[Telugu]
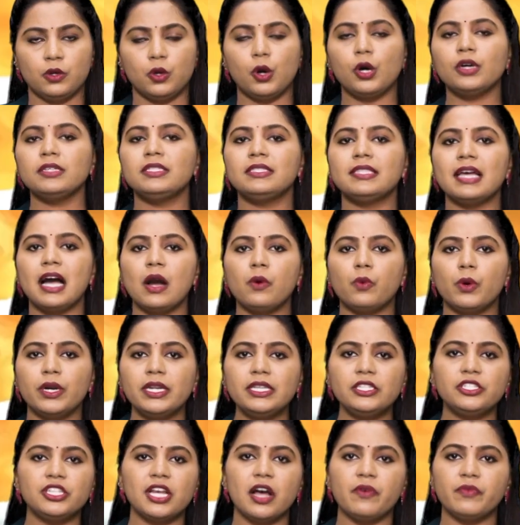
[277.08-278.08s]
కోస్తా
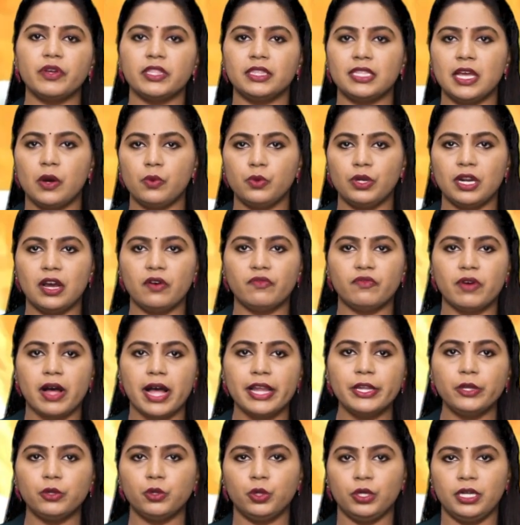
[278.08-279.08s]
ఒడిషా వద్ద ఉన్న
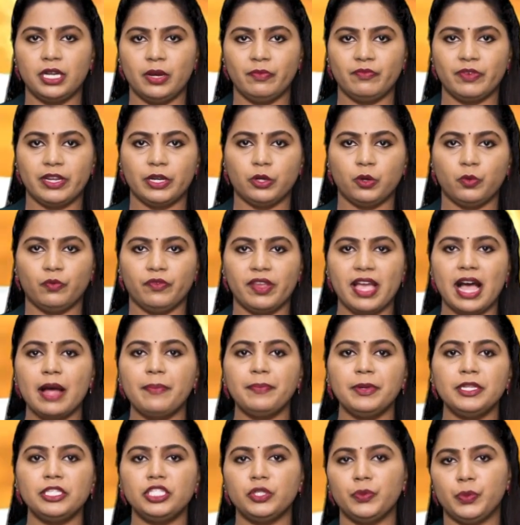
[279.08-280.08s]
వాయుగుండం వరకు
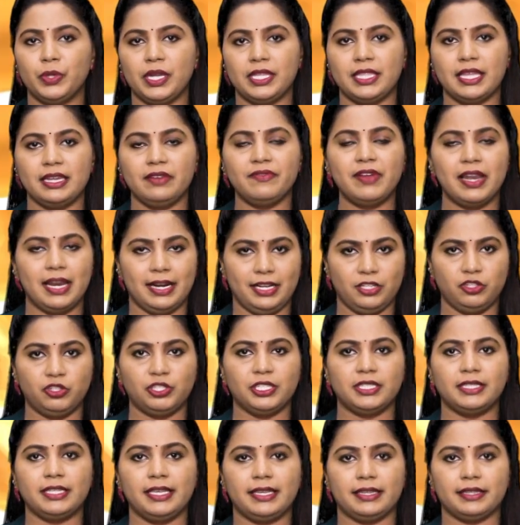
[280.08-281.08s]
వ్యాపించి ఉన్నదని
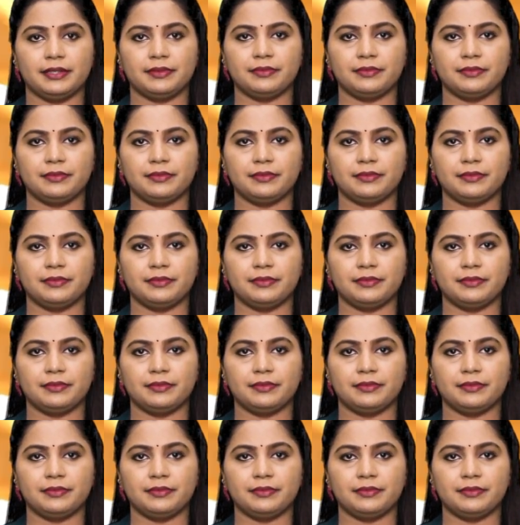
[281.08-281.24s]
వెల్లడించింది